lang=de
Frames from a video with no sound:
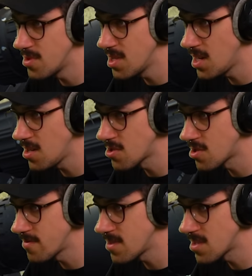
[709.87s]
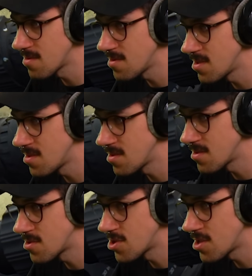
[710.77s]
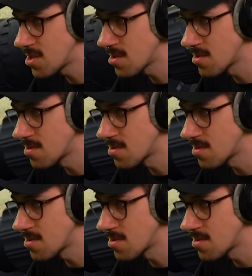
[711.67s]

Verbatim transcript: Oh, ja, Schwarzwälder Schinken.